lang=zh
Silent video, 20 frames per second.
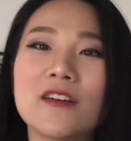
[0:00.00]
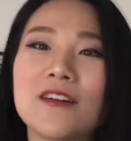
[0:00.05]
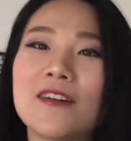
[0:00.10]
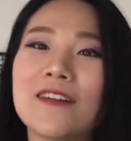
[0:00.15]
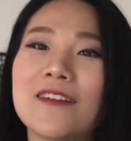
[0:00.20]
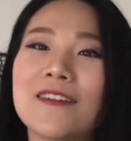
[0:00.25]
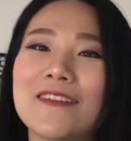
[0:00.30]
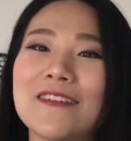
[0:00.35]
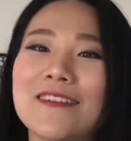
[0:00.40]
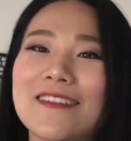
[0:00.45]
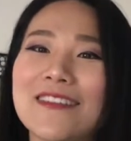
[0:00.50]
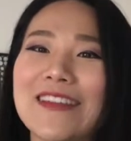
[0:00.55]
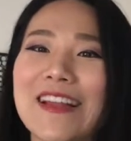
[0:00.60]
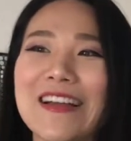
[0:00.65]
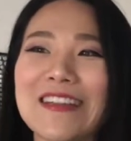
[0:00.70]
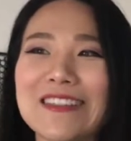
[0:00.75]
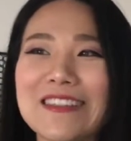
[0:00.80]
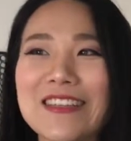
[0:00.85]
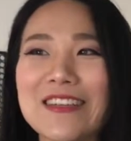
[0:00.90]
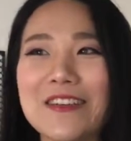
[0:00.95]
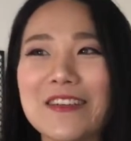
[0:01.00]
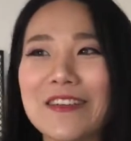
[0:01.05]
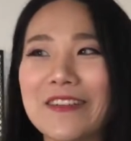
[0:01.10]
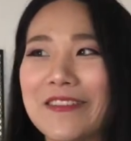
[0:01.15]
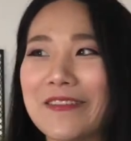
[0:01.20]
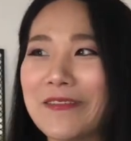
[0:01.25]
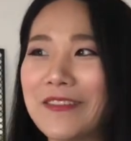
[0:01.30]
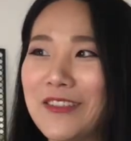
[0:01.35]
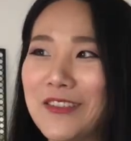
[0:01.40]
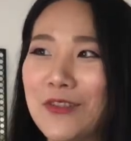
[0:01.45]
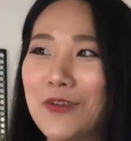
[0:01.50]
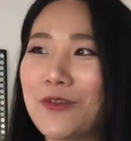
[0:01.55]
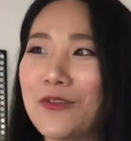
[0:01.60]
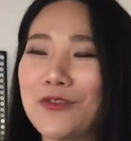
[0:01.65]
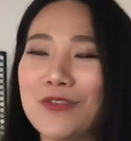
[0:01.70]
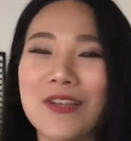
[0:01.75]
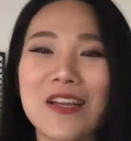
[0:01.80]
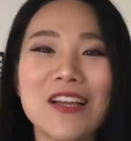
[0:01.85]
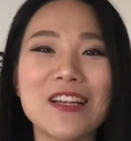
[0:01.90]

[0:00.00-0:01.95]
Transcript: 嗯、呃，那这个酒我觉得